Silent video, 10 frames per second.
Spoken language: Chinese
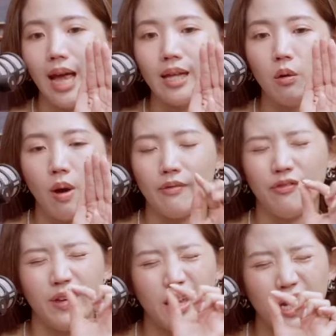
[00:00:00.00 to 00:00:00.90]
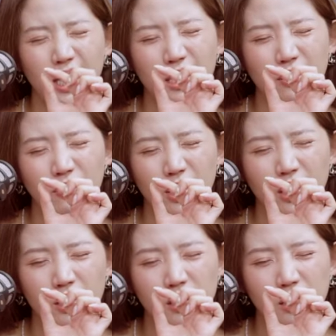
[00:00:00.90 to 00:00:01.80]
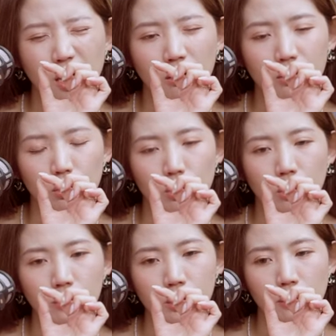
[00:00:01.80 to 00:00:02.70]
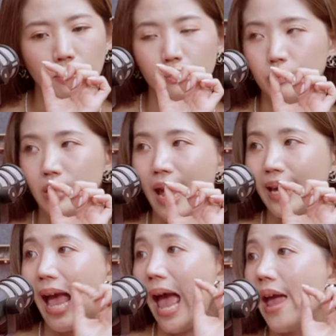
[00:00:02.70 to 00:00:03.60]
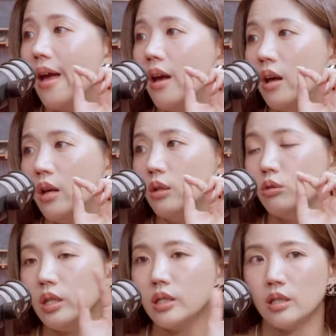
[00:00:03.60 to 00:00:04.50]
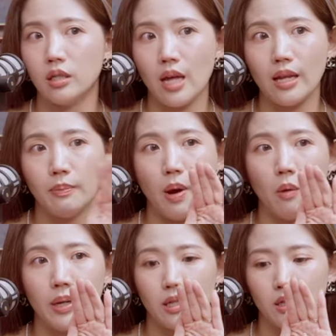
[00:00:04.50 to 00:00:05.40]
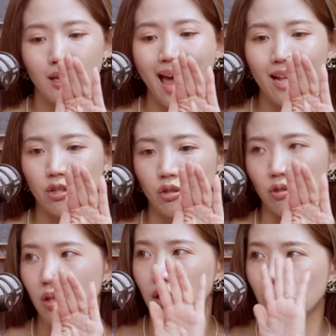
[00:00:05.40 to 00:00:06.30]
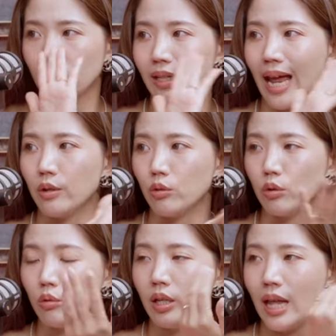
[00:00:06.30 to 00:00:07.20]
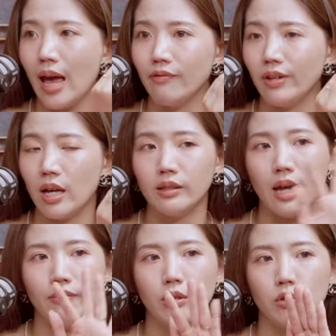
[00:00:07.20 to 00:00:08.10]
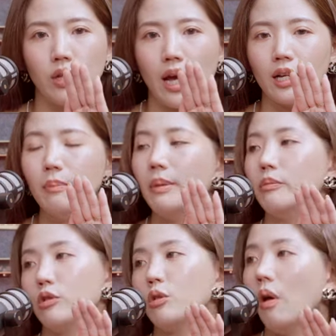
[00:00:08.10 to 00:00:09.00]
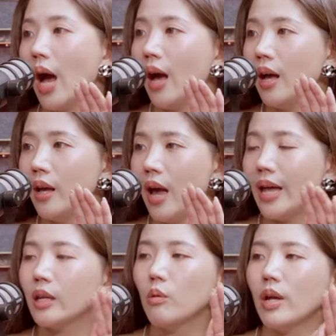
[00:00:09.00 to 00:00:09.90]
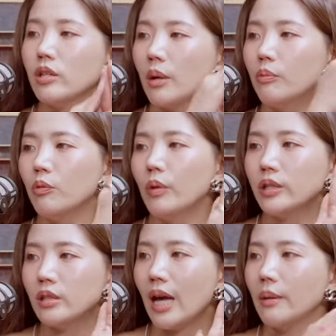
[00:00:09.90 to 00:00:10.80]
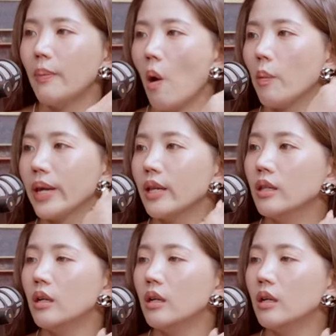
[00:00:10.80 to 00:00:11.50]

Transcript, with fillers: 那它的花非常非常的小，有时候根本不太开。所以其实它的苞片是蜡质的那种感觉，所以它非常耐放，是因为它根本不是花，它的观赏部位是它的苞片，